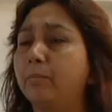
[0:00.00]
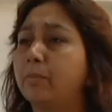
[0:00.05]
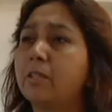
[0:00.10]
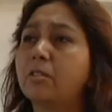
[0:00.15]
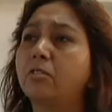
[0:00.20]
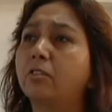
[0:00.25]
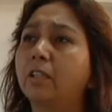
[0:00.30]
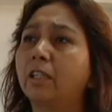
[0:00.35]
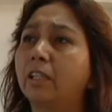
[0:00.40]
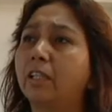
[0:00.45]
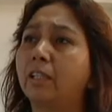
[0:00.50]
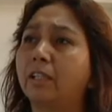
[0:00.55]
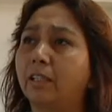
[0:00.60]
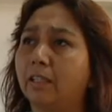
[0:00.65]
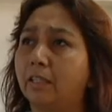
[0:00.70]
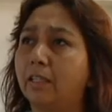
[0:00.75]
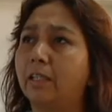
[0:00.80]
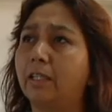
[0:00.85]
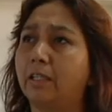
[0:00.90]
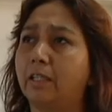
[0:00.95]
persona que
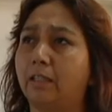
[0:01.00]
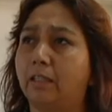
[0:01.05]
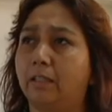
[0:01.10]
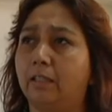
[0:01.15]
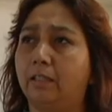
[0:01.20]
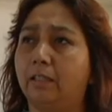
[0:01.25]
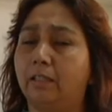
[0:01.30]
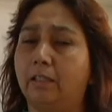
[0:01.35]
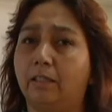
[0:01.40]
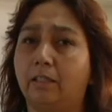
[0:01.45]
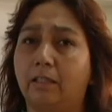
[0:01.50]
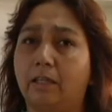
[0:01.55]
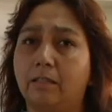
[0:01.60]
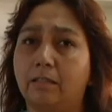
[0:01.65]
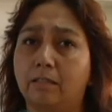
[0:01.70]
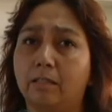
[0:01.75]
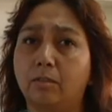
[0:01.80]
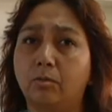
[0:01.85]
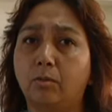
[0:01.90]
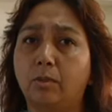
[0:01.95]
requiera eh, acceso
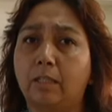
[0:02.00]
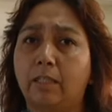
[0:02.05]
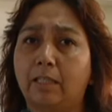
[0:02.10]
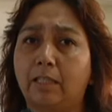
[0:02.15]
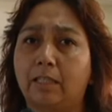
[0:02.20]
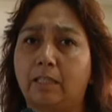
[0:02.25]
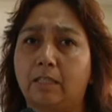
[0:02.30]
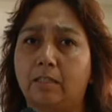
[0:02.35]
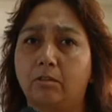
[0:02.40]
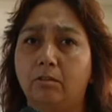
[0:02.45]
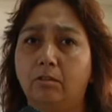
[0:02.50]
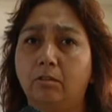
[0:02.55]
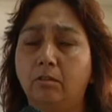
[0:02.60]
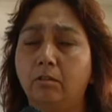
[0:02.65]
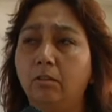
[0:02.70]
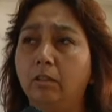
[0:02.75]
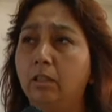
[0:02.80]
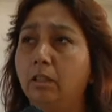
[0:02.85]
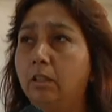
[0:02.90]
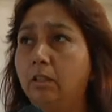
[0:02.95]
hacer su declaración
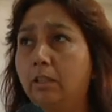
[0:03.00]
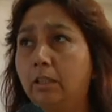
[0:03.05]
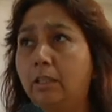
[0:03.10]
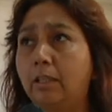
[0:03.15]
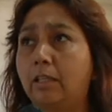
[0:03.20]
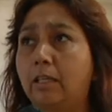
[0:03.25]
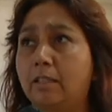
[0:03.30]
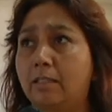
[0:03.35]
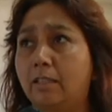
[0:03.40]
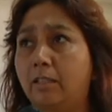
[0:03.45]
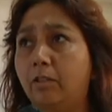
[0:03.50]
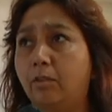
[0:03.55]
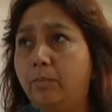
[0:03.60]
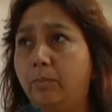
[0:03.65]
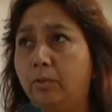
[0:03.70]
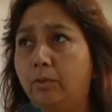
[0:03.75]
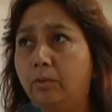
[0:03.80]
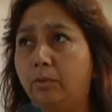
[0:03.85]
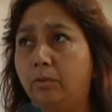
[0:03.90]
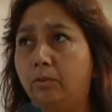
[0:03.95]
tiene que hacerlo
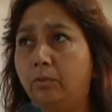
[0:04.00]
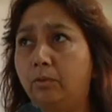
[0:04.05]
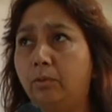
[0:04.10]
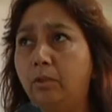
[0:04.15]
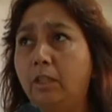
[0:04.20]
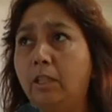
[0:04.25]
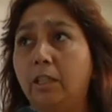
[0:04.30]
pronto.